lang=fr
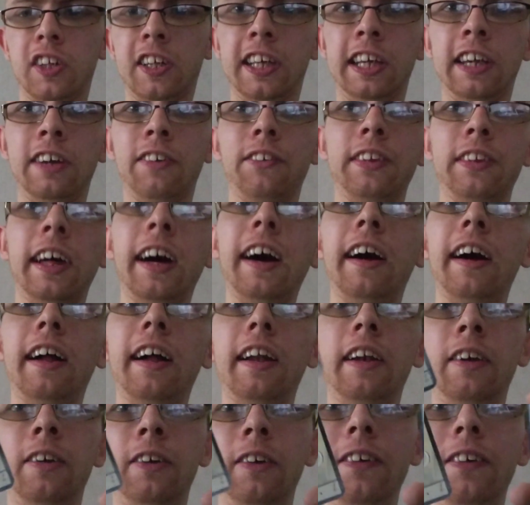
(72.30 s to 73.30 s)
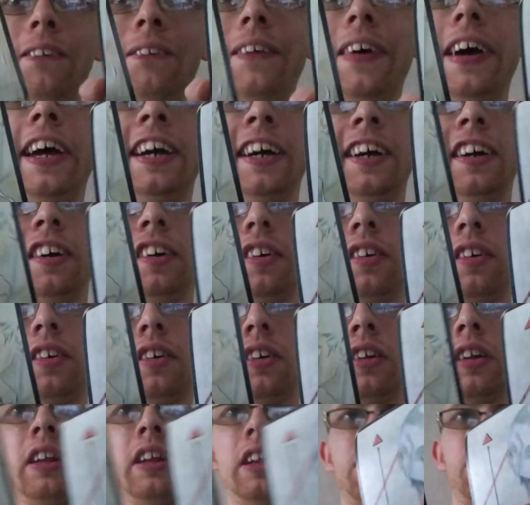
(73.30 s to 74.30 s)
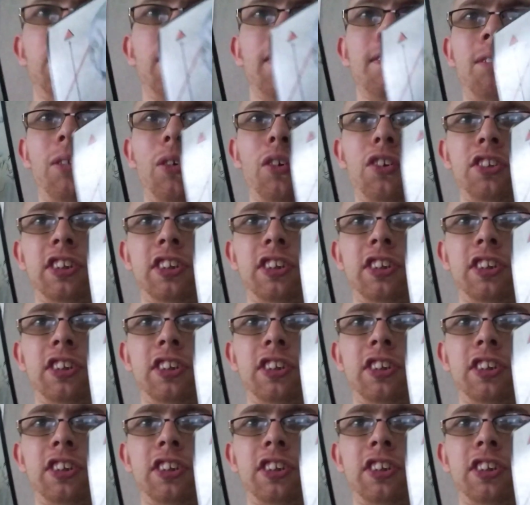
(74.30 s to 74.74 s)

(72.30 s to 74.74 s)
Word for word: Et on a le frère. Donc pour